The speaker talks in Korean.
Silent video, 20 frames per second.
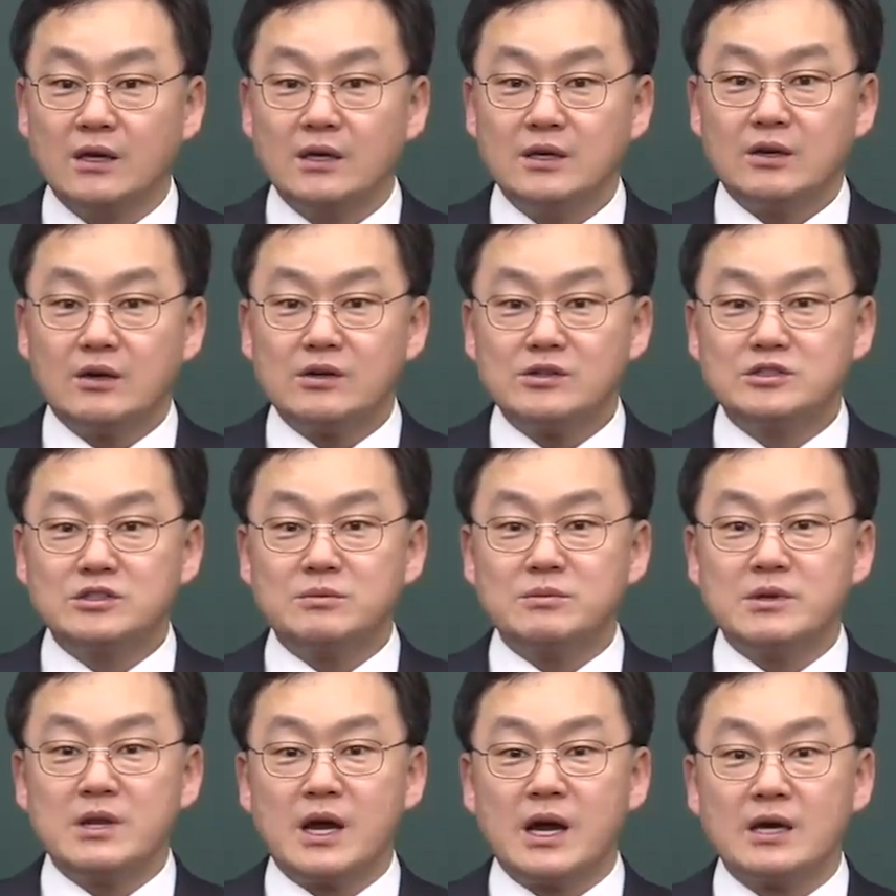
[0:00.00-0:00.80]

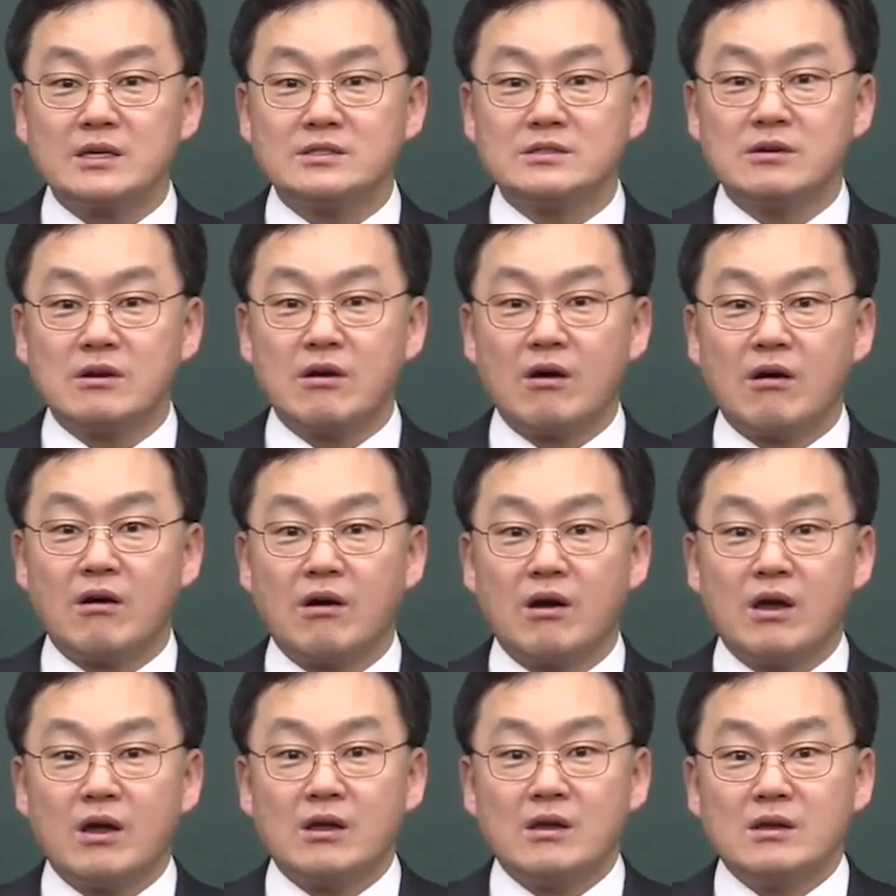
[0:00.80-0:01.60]
열심히
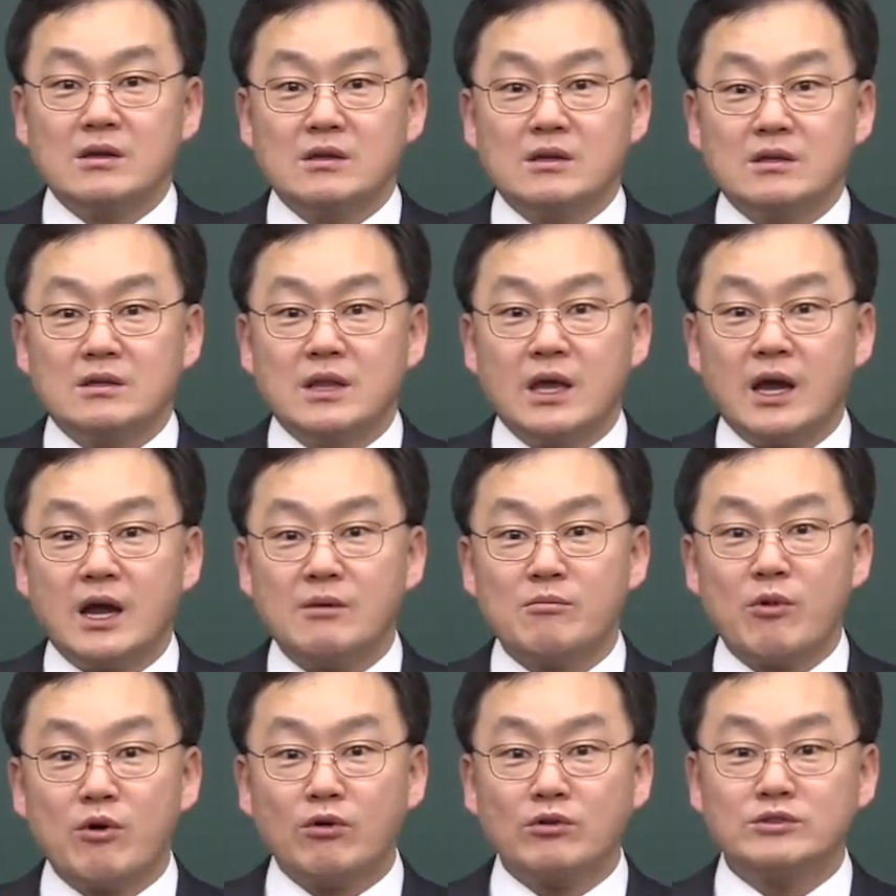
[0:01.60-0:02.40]
나가서 내가
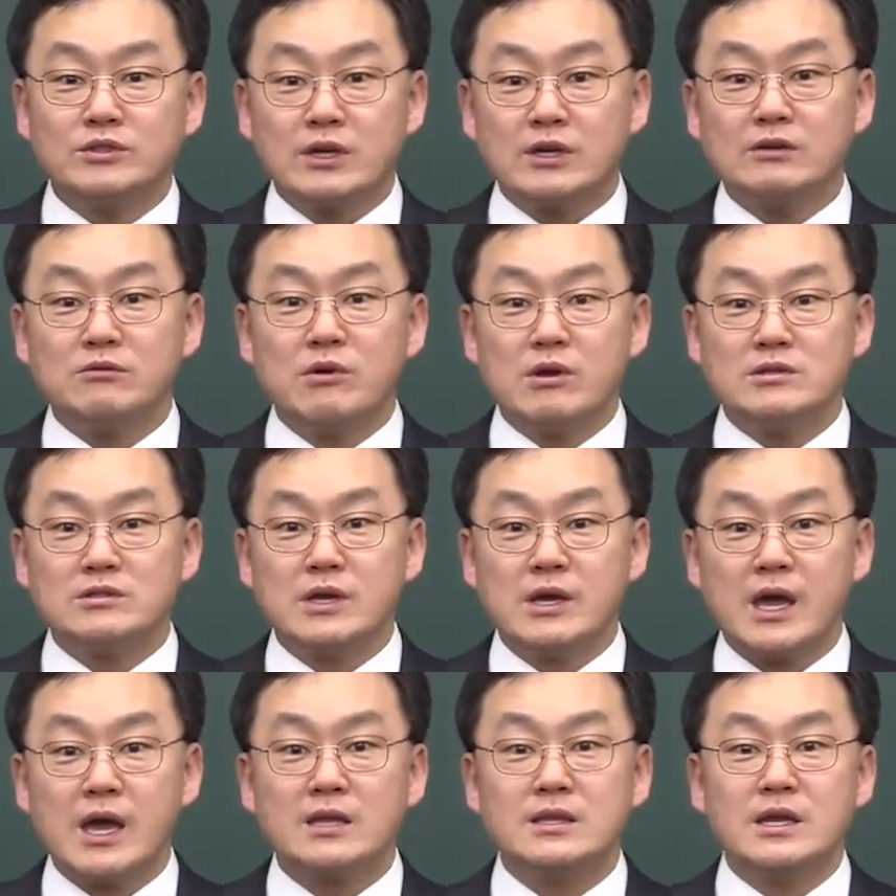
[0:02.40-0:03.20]
먹고 살기 위해서
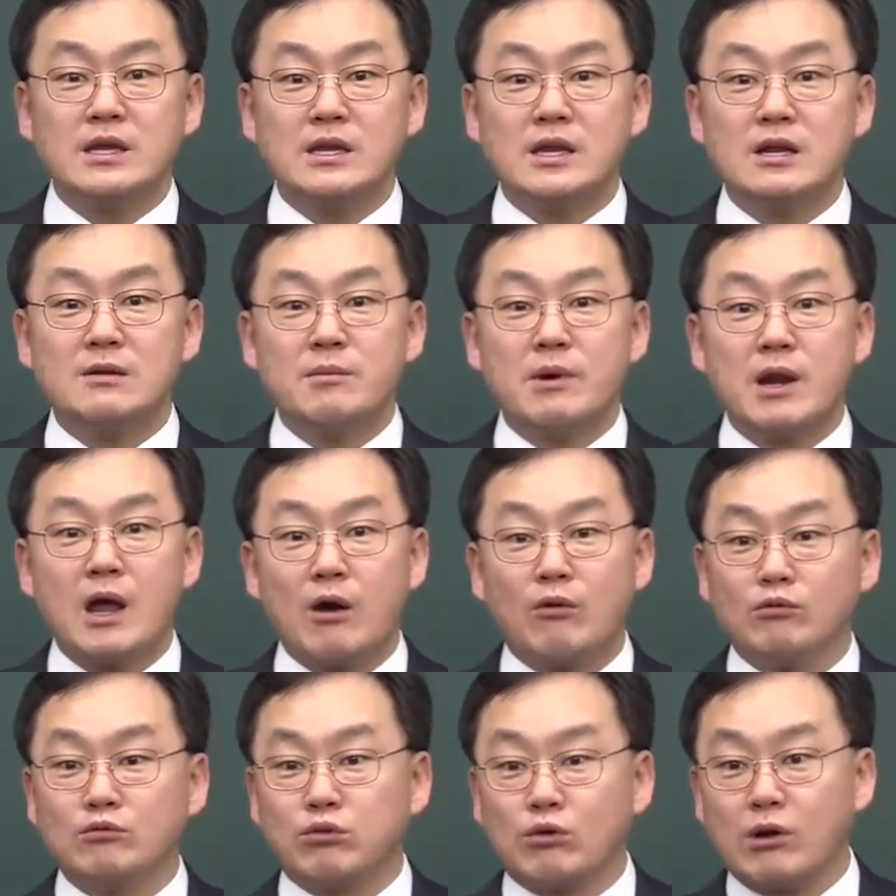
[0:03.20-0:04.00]
해야 될 일만
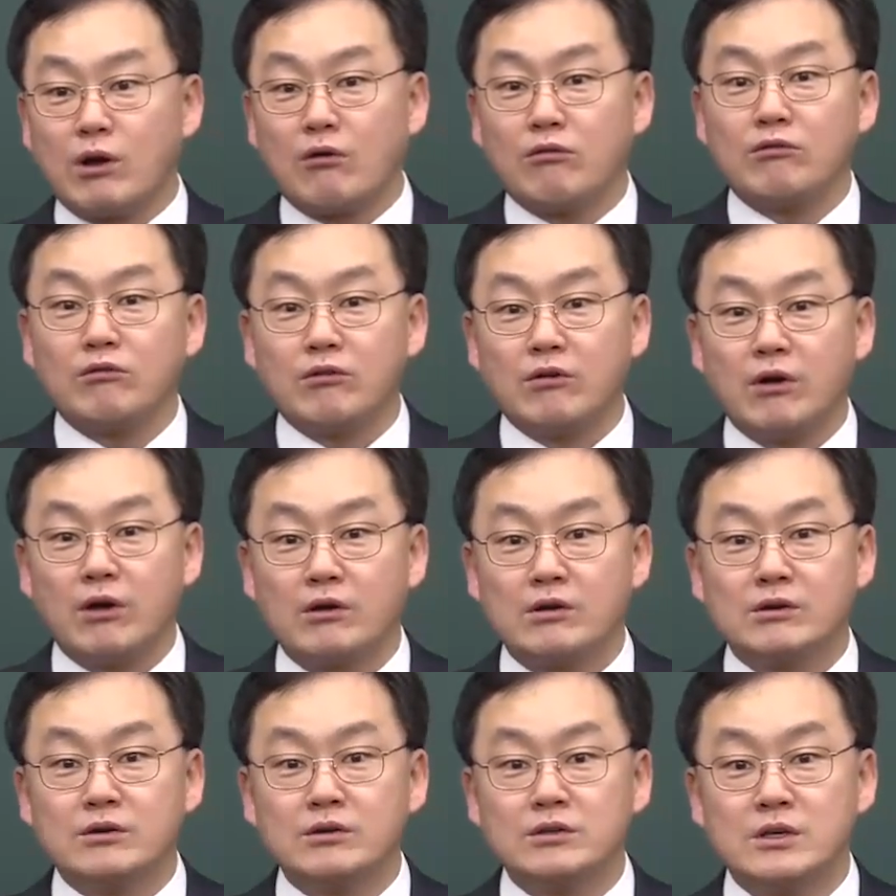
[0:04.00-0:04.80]
하고 돌아오는 거예요.
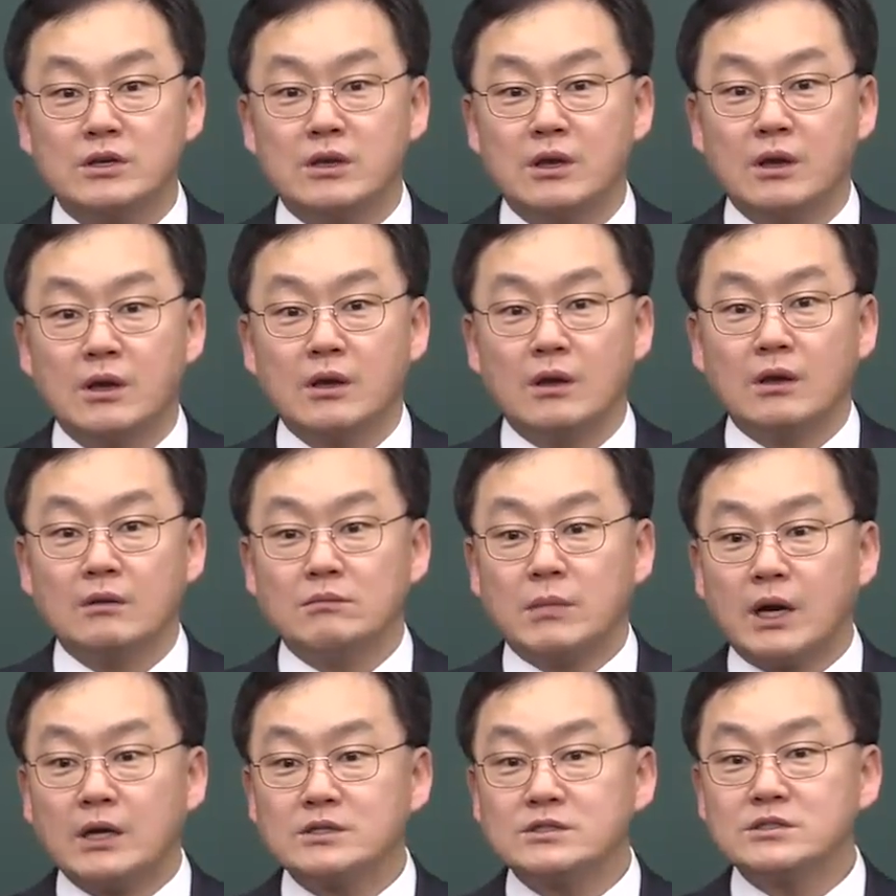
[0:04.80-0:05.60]
그러니
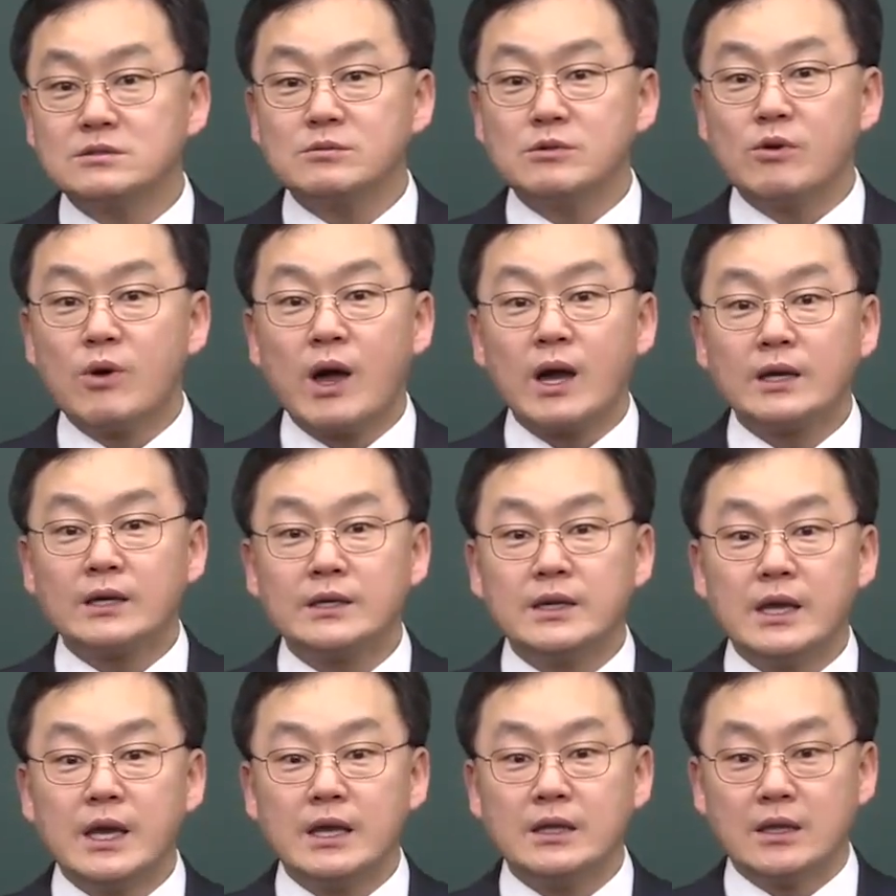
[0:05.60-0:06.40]
말씀을
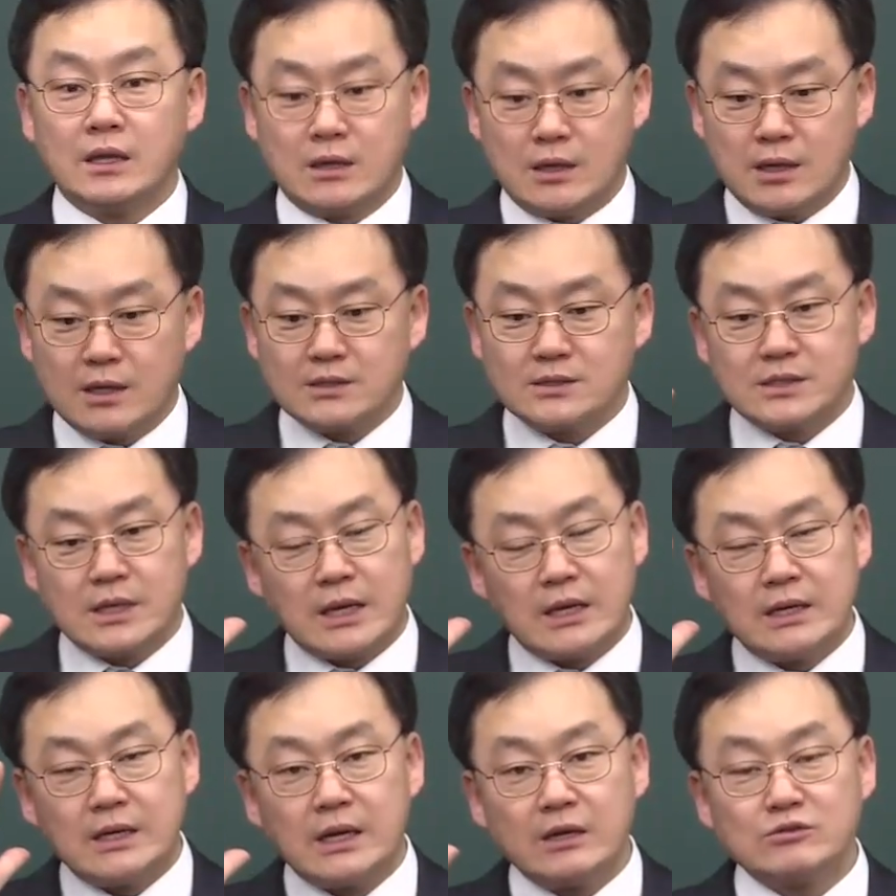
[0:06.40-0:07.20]
확인해야 될
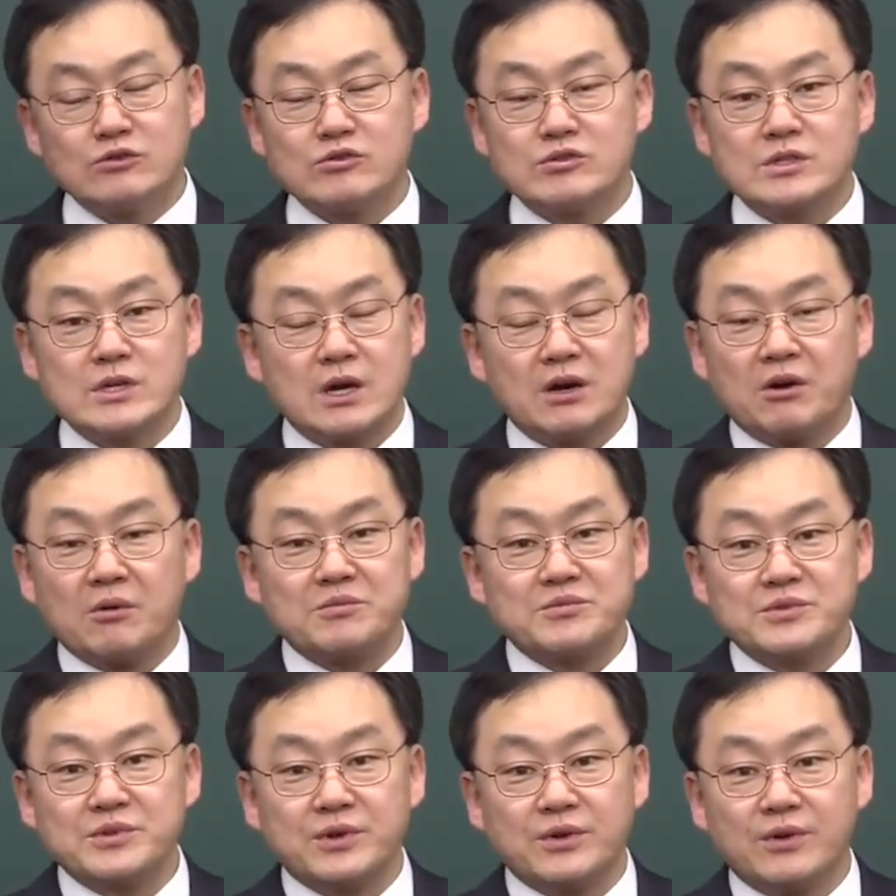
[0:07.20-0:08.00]
생각조차가
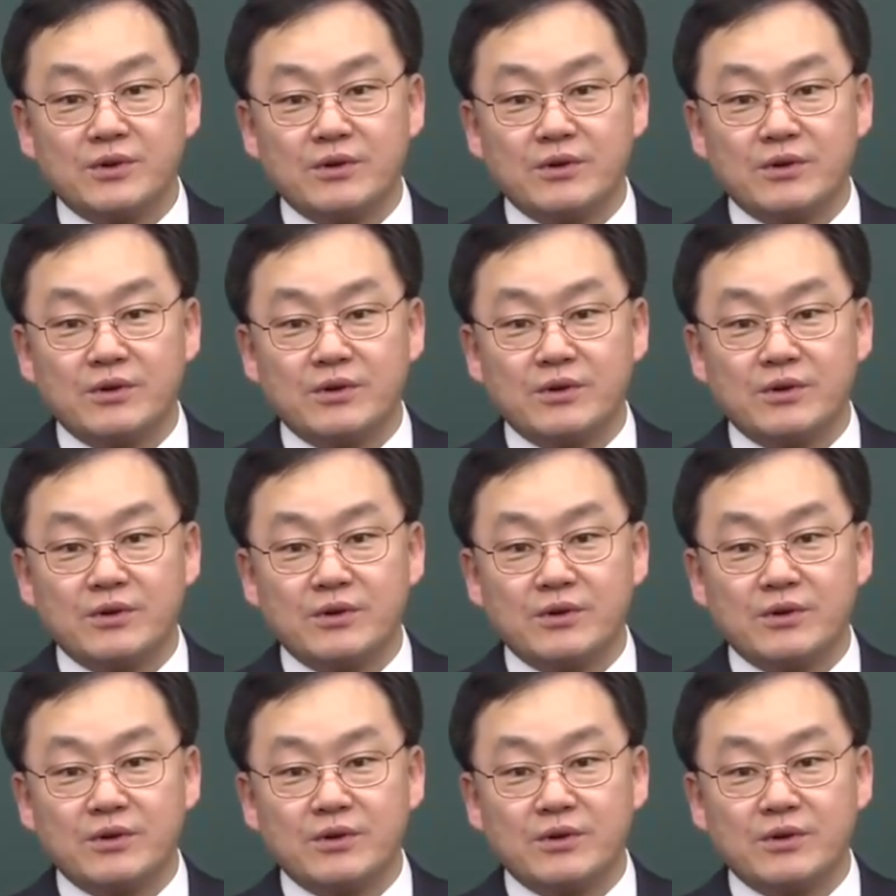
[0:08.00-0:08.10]
없죠.